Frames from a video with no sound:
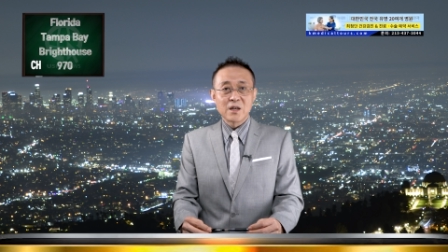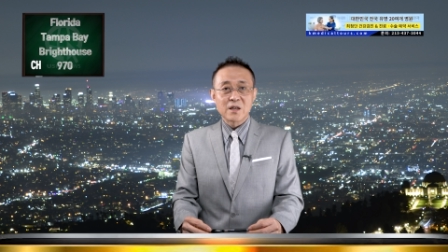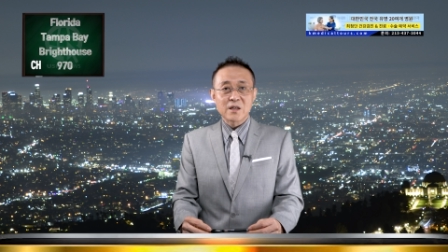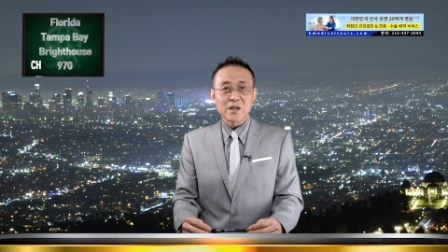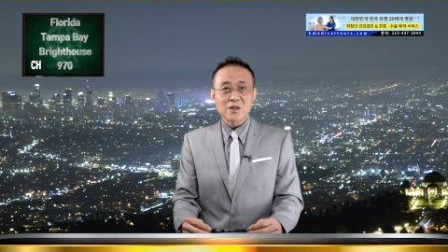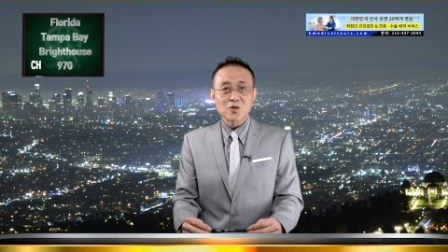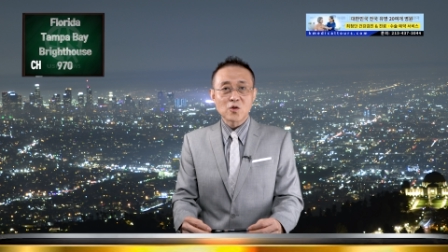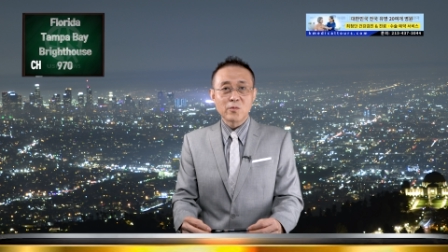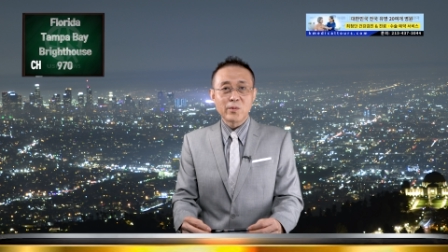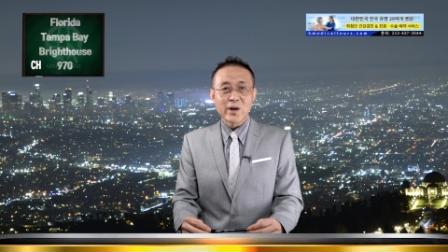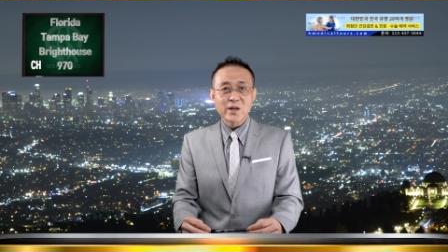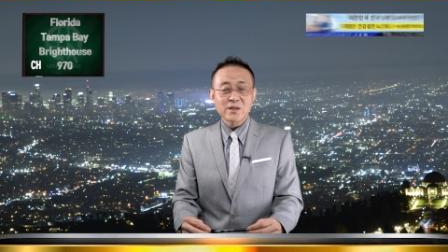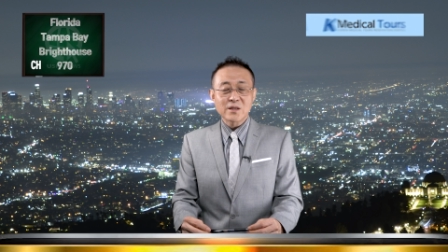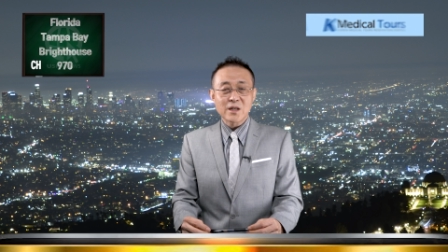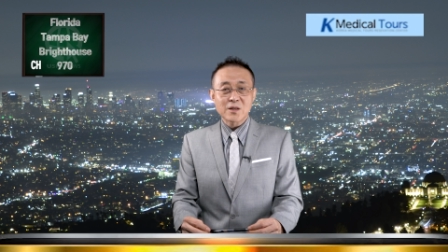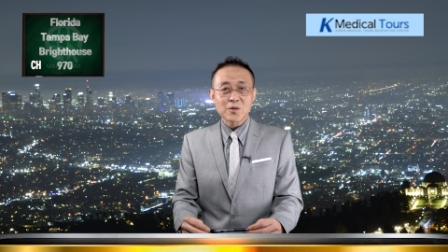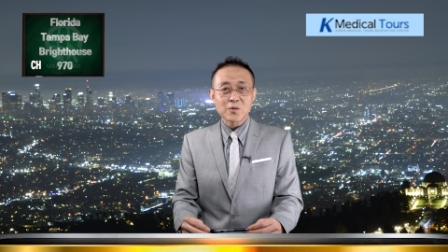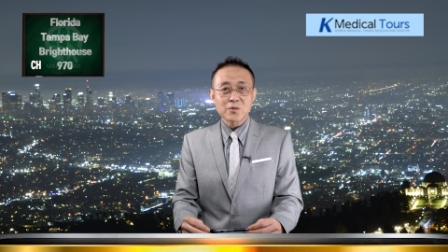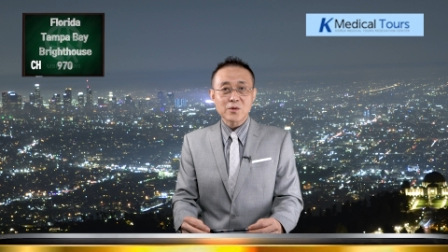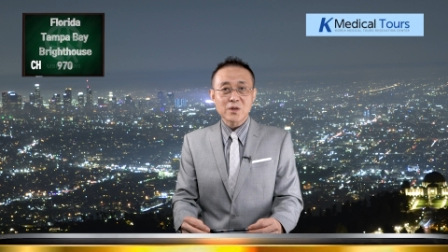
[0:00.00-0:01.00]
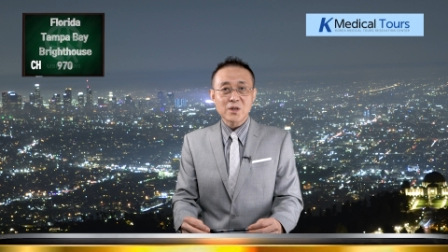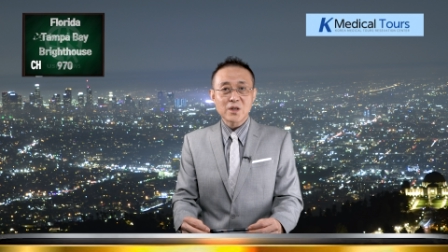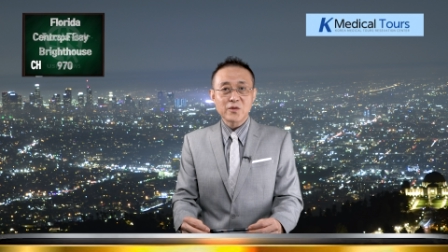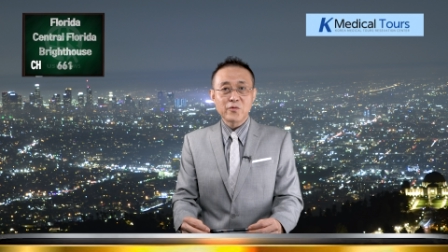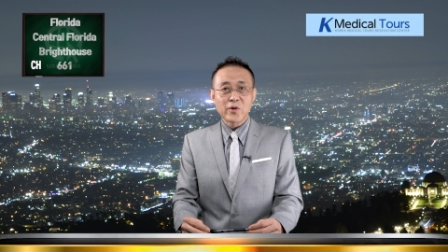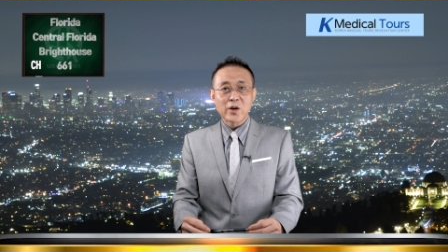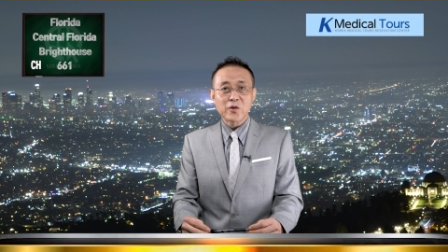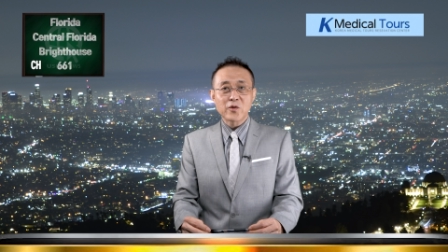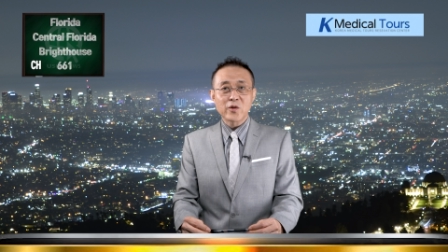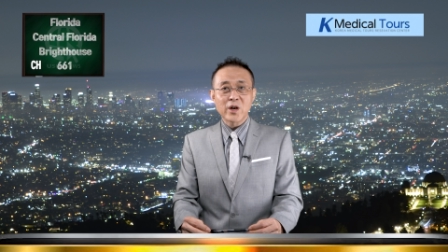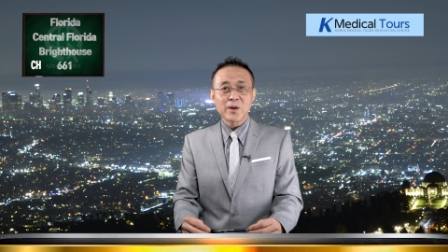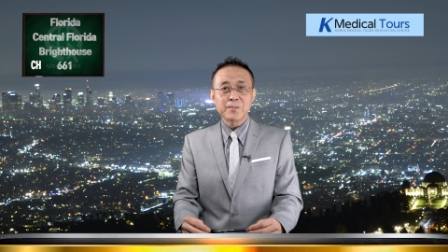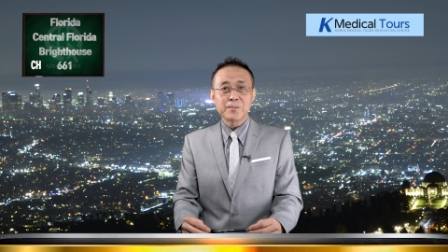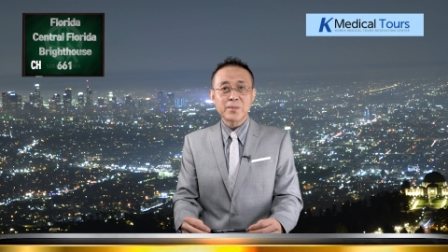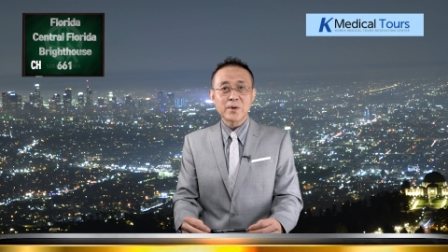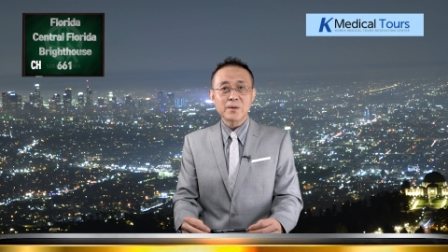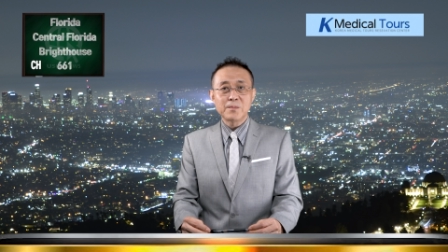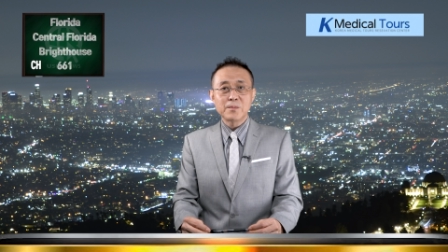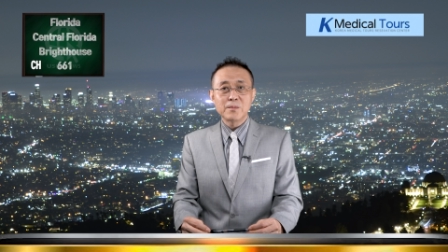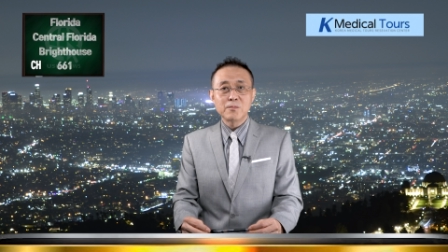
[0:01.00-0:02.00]
일단 조 바이든 대통령이 외교
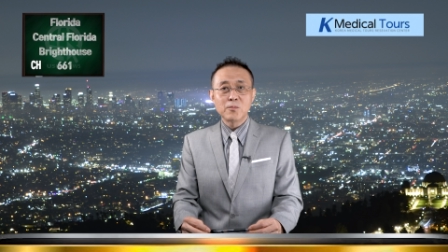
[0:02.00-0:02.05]
해법